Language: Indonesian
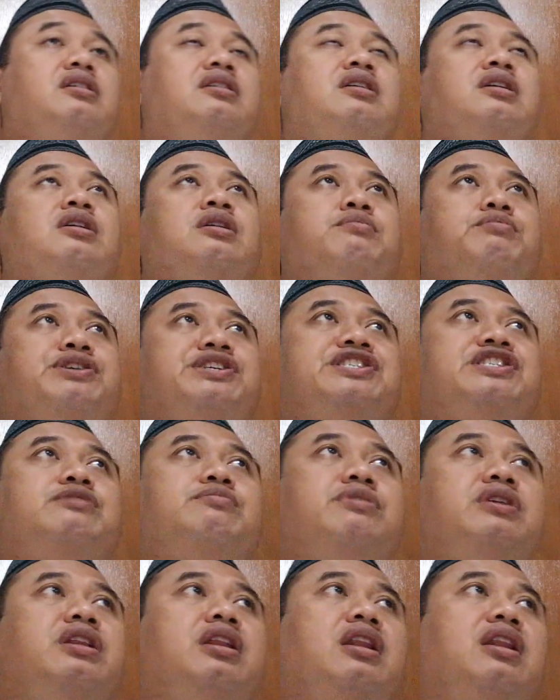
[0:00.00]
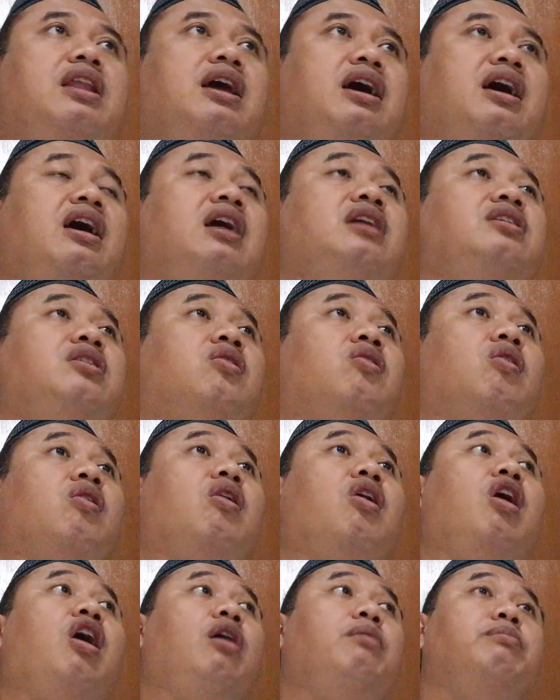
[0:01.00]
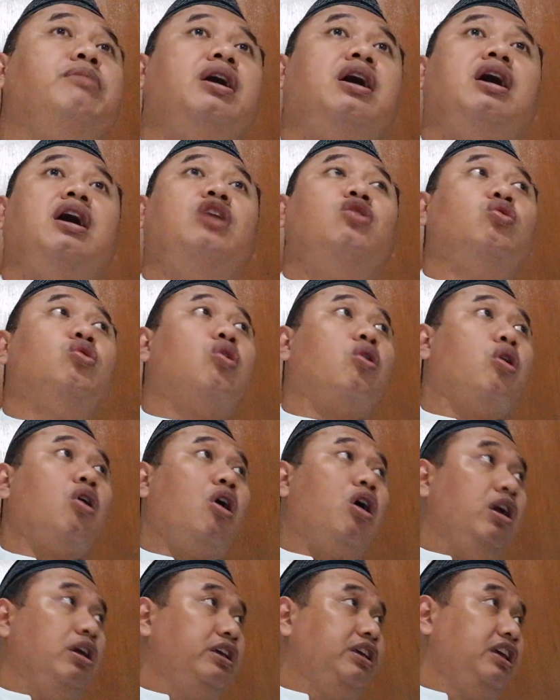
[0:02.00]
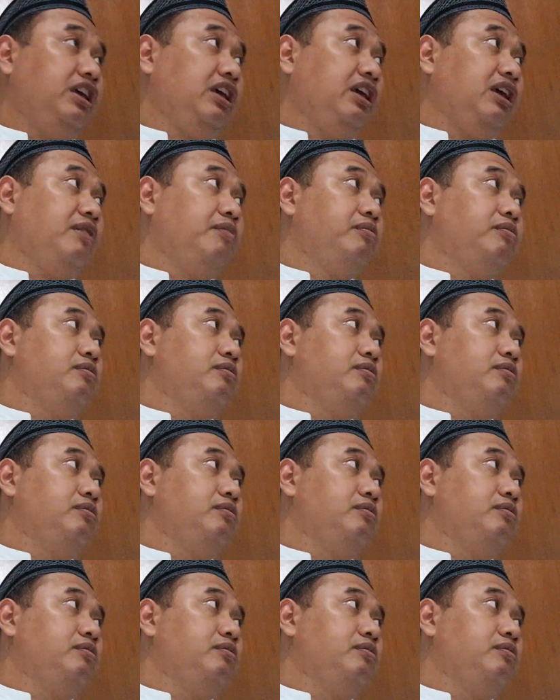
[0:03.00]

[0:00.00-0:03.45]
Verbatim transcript: Bismillahirrahmanirrahim.